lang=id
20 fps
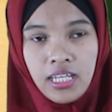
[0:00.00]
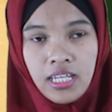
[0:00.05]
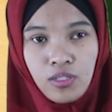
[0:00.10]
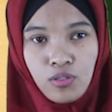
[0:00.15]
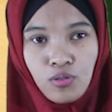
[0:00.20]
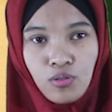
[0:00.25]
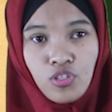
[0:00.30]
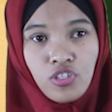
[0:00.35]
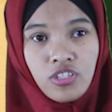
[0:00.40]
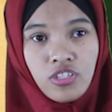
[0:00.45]

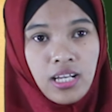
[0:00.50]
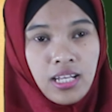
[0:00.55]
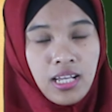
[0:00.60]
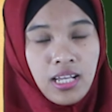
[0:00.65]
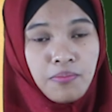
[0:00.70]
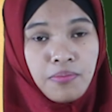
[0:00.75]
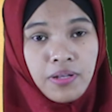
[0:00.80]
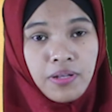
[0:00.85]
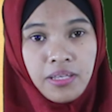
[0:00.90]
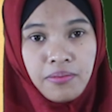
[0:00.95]
yaitu
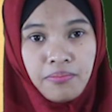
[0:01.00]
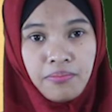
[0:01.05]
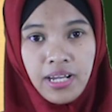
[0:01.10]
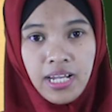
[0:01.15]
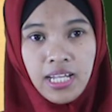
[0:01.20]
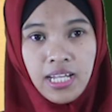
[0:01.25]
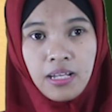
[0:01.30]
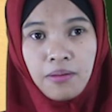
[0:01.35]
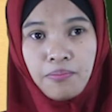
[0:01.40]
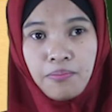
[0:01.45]
cara
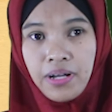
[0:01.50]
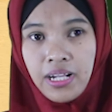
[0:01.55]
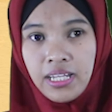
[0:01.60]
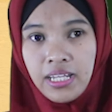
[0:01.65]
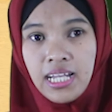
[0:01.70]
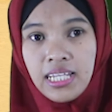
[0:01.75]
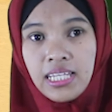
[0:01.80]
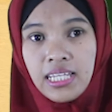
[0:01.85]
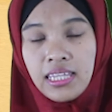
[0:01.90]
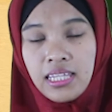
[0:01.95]
beriman
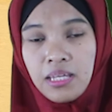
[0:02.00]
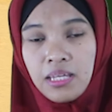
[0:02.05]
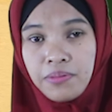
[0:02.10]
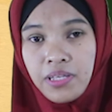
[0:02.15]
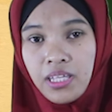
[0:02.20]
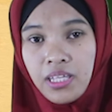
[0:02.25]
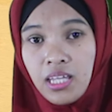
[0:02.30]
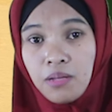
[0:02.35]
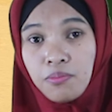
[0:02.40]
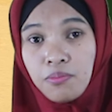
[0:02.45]
kepada
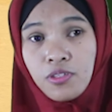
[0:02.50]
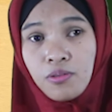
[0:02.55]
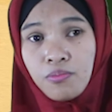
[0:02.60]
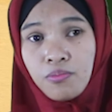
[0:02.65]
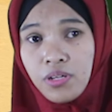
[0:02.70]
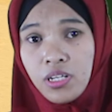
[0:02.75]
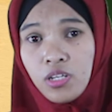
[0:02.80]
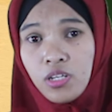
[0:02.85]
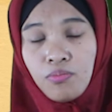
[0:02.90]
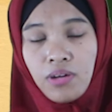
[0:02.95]
kitab-kitab
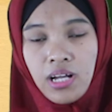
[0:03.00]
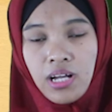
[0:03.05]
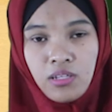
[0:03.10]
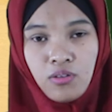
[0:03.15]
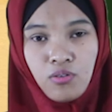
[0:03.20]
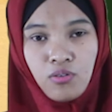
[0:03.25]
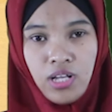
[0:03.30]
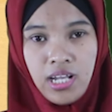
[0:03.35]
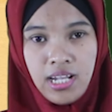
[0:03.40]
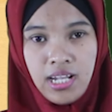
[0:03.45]
sebelum
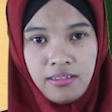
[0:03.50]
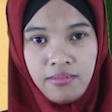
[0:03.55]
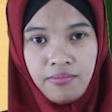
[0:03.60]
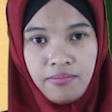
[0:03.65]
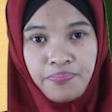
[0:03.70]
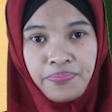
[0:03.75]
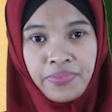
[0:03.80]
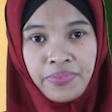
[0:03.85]
Al-Quran.